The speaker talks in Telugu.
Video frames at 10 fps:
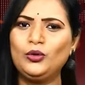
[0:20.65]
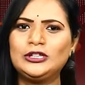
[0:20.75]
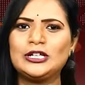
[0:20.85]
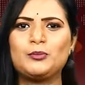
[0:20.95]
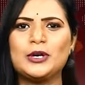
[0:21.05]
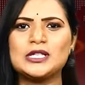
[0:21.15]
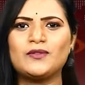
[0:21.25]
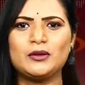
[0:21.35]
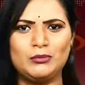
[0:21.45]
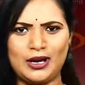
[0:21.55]
ఉత్తర
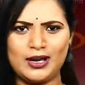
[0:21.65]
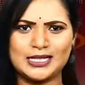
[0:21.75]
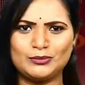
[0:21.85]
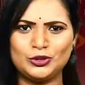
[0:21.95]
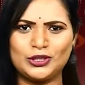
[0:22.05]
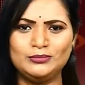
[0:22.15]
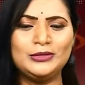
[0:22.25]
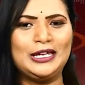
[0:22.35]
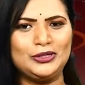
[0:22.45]
పసిఫిక్ మహాసముద్రం